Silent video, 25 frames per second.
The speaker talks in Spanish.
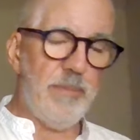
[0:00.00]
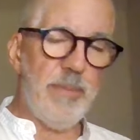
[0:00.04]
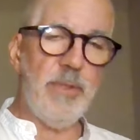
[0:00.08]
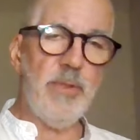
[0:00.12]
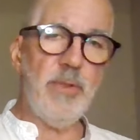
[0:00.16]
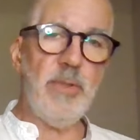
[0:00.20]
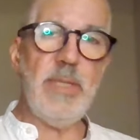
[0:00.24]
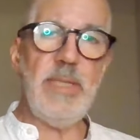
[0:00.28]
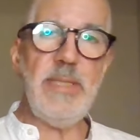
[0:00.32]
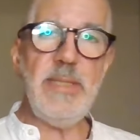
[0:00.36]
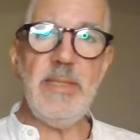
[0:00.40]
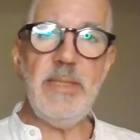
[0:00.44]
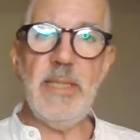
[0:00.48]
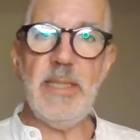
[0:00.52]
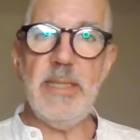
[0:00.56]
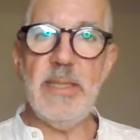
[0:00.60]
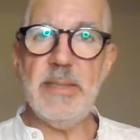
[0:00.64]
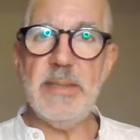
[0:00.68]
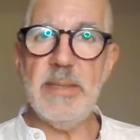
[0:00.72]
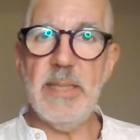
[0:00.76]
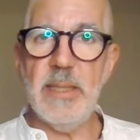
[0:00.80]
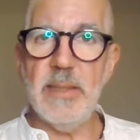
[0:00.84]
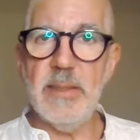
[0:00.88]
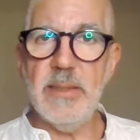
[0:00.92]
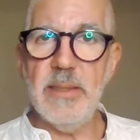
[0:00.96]
Pero qué
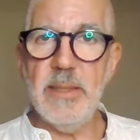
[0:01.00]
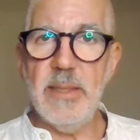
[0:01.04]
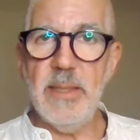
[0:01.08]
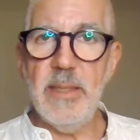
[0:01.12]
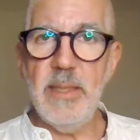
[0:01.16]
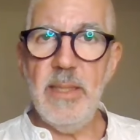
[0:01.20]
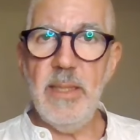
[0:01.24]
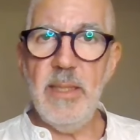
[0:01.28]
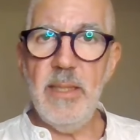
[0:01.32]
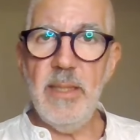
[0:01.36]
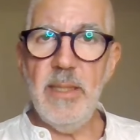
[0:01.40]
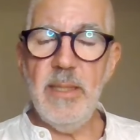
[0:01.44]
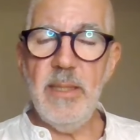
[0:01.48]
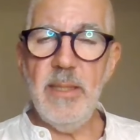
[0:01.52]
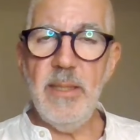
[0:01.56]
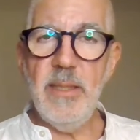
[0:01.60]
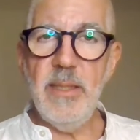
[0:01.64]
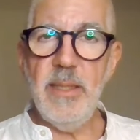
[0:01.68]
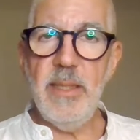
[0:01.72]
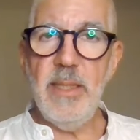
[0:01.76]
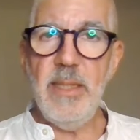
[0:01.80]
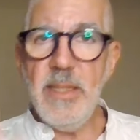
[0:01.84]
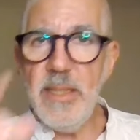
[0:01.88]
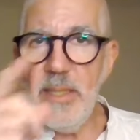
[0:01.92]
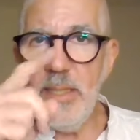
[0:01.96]
interesante,
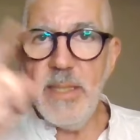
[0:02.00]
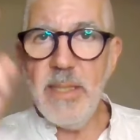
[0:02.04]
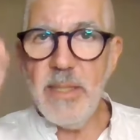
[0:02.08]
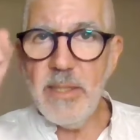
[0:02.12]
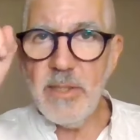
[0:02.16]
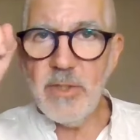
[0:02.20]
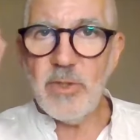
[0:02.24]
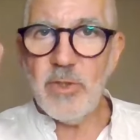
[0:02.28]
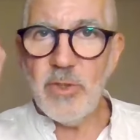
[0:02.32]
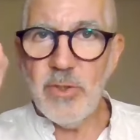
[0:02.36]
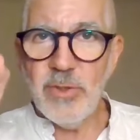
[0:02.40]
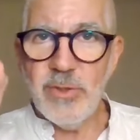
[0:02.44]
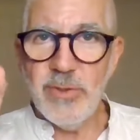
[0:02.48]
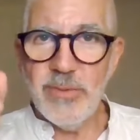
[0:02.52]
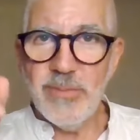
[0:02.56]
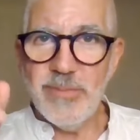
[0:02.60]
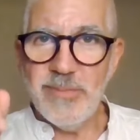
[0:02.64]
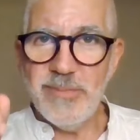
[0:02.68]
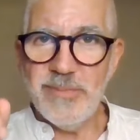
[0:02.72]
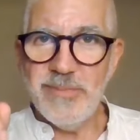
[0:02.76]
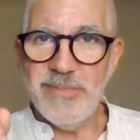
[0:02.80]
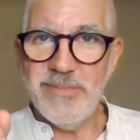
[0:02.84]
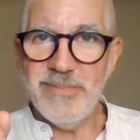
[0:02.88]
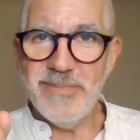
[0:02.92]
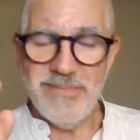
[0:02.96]
en
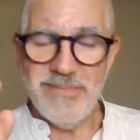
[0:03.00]
esto,